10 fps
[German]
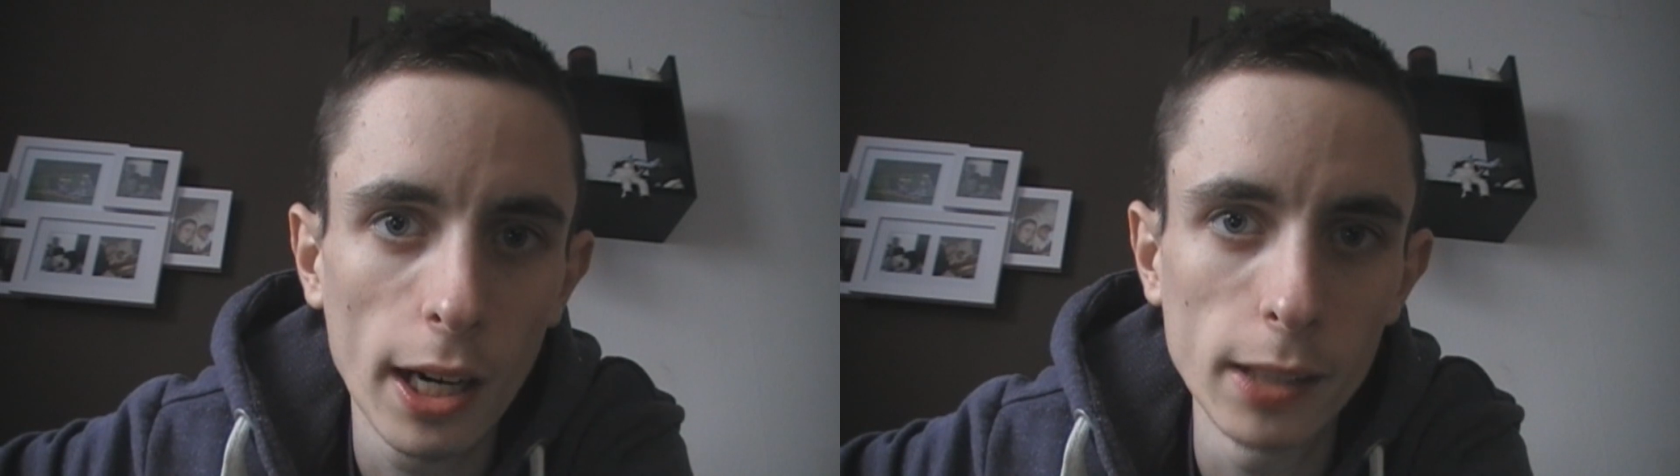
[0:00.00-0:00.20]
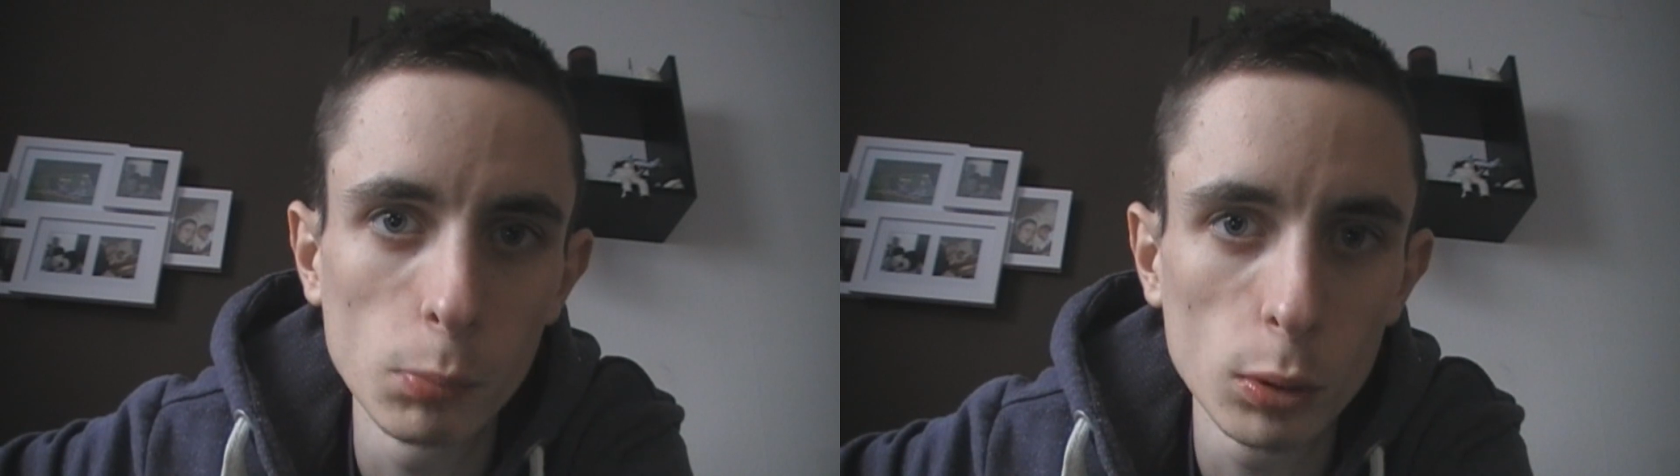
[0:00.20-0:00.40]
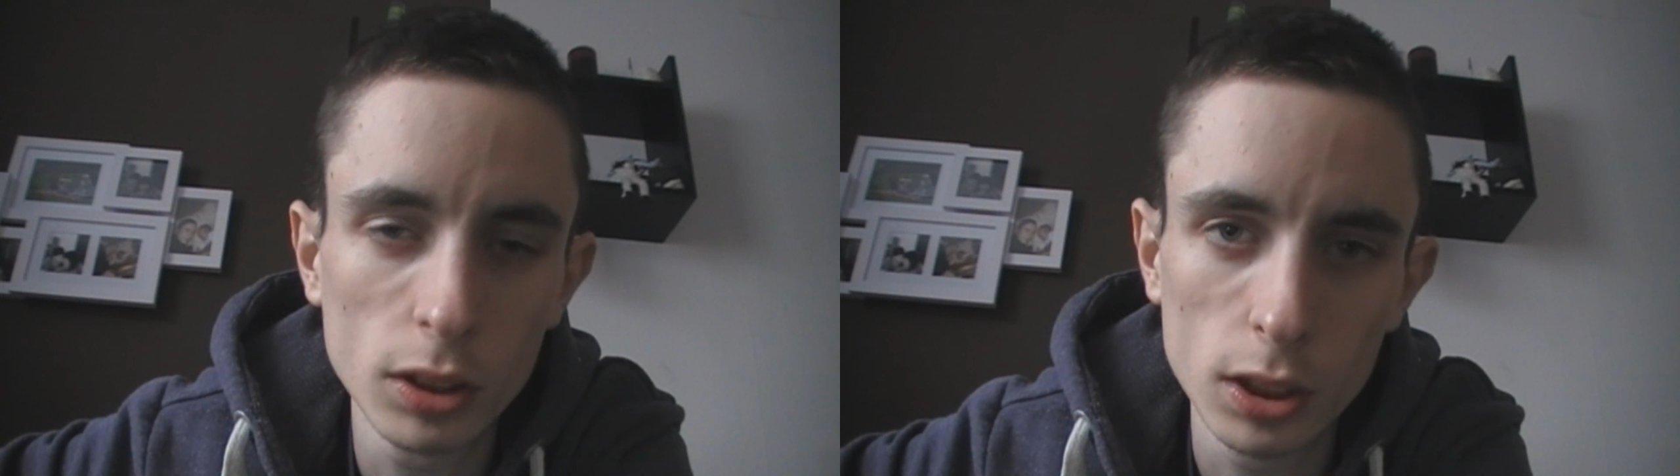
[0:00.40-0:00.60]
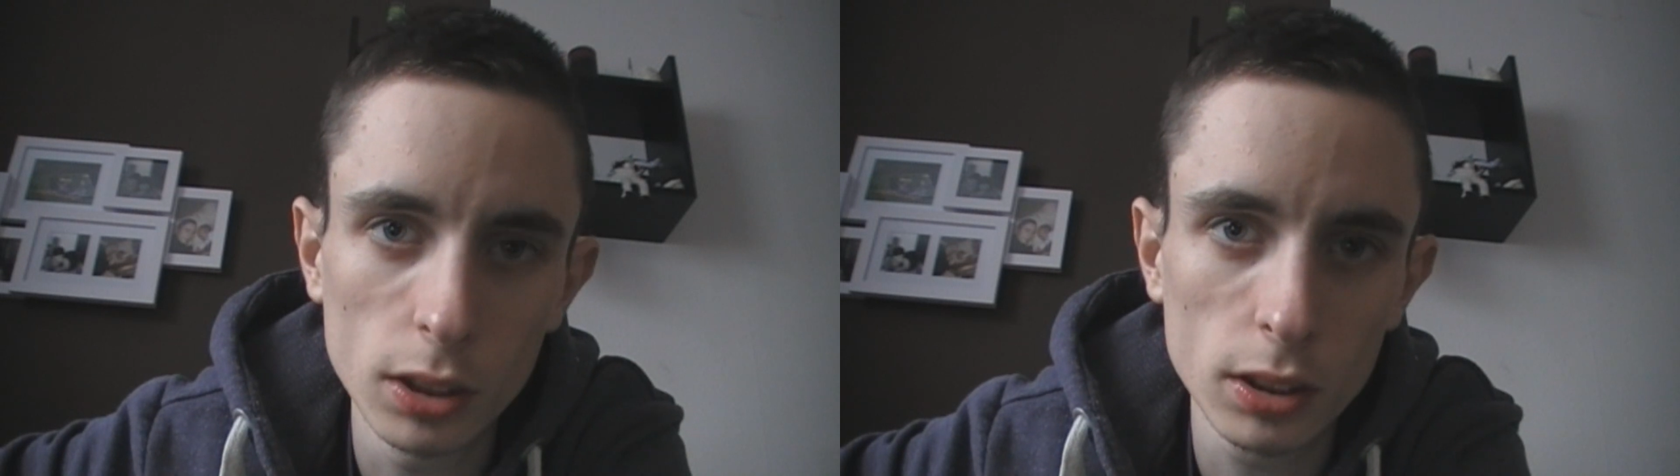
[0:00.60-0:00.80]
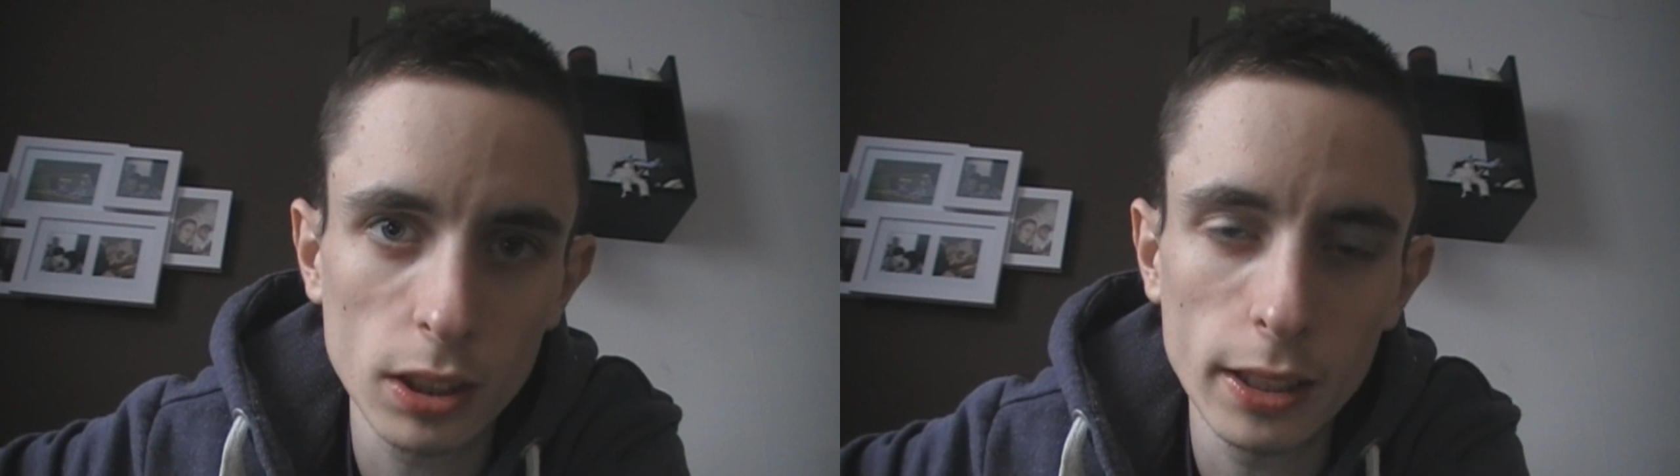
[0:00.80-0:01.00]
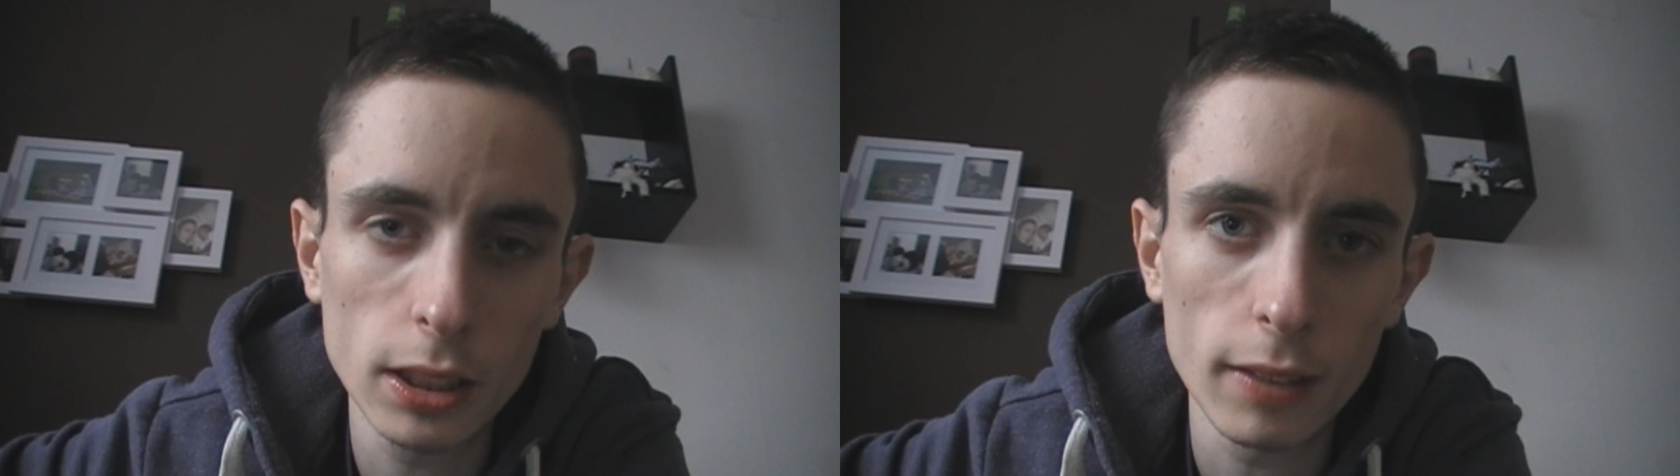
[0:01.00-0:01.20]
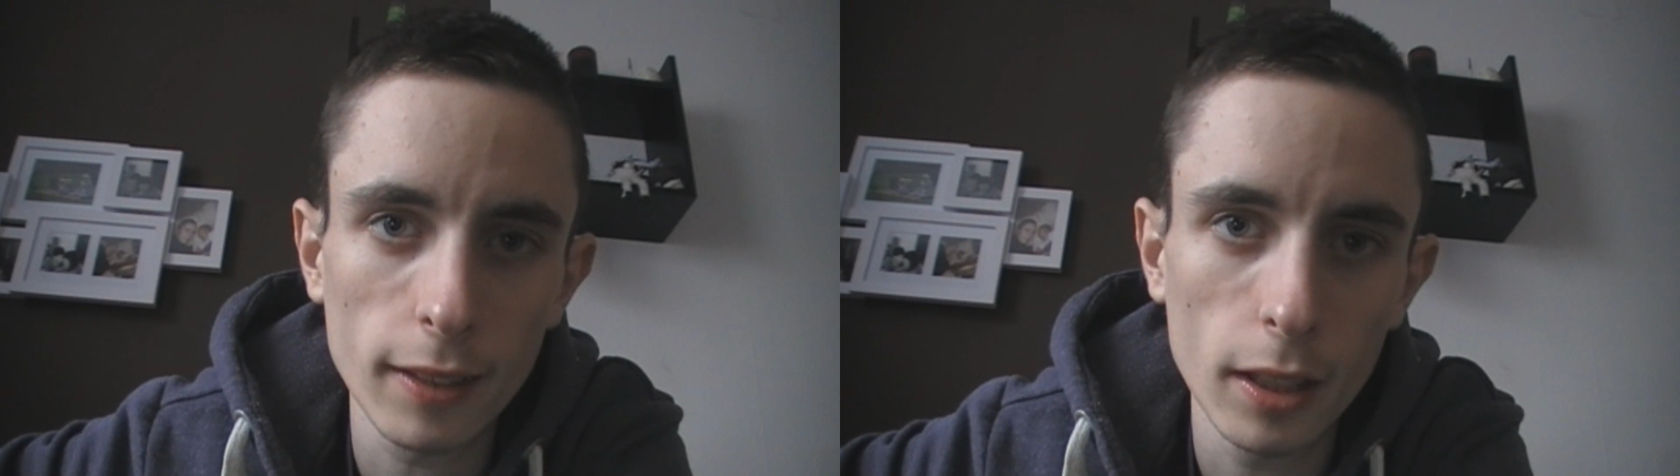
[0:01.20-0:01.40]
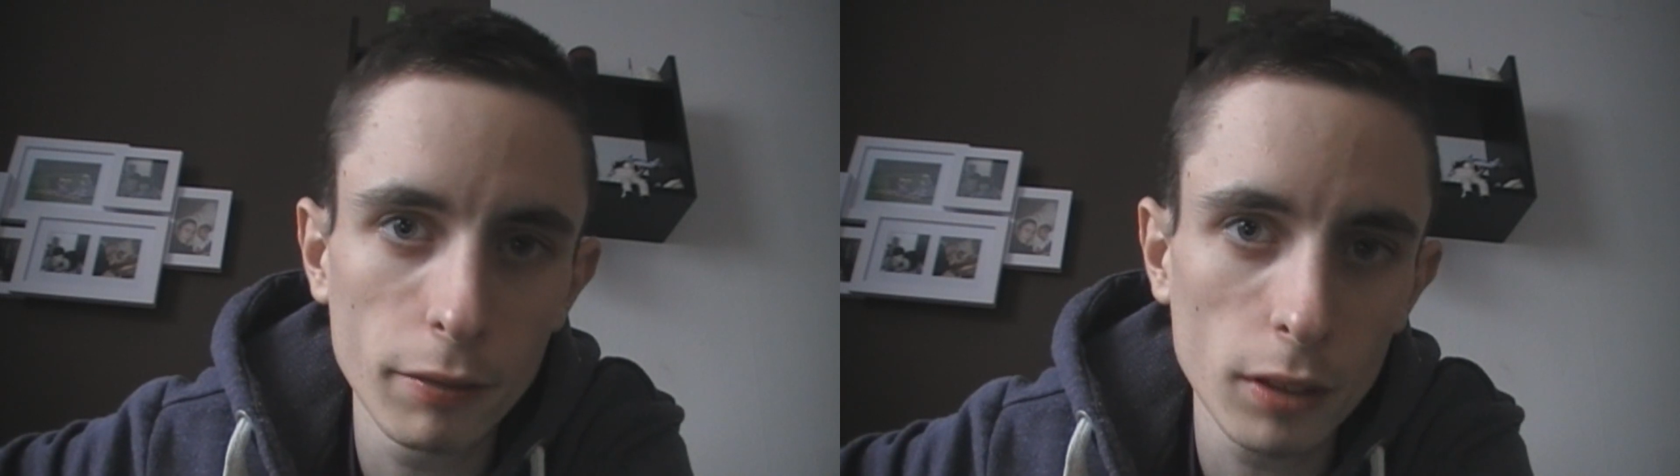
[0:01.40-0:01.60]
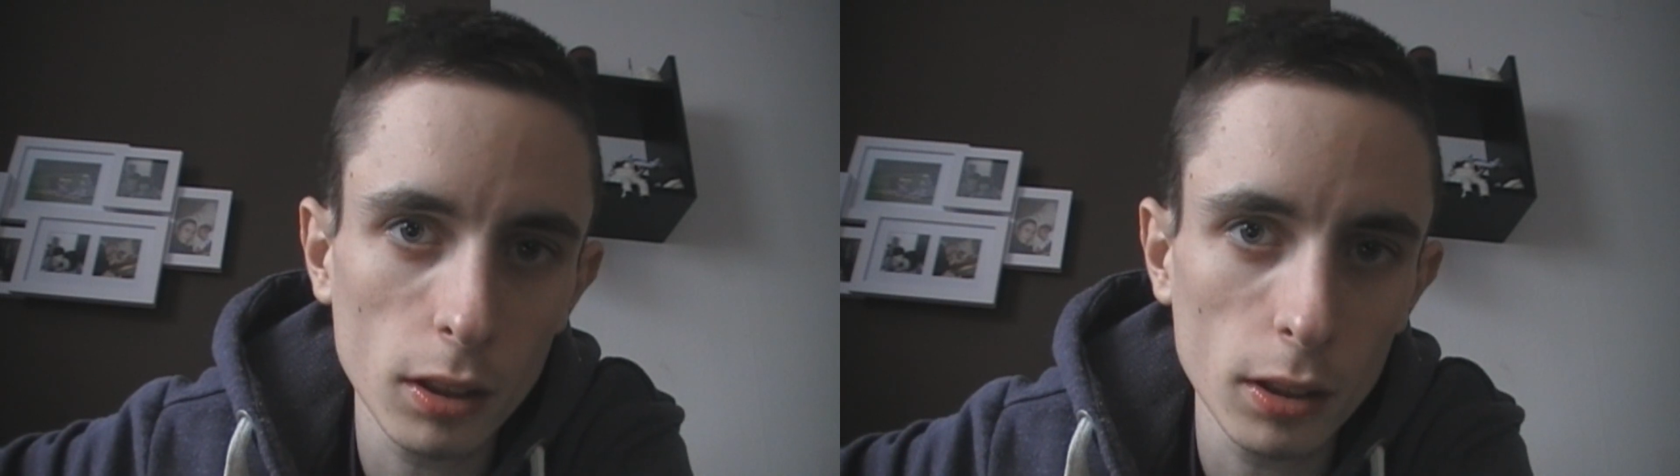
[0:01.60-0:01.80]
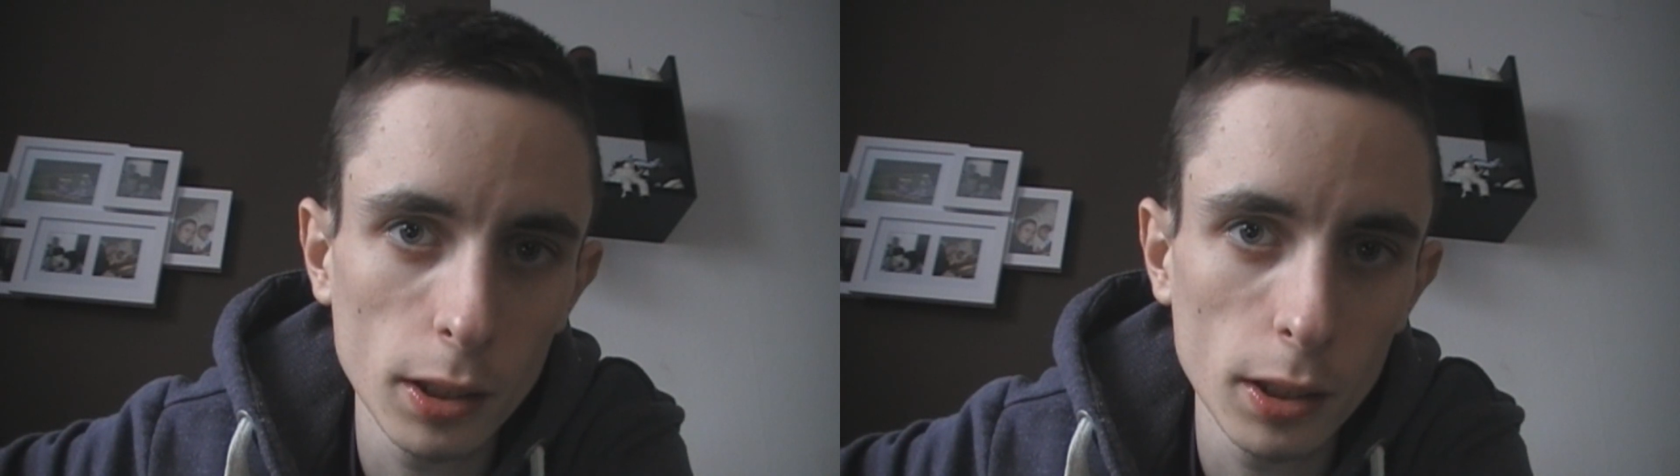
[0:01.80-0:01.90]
Einmontieren ist eigentlich ganz einfach.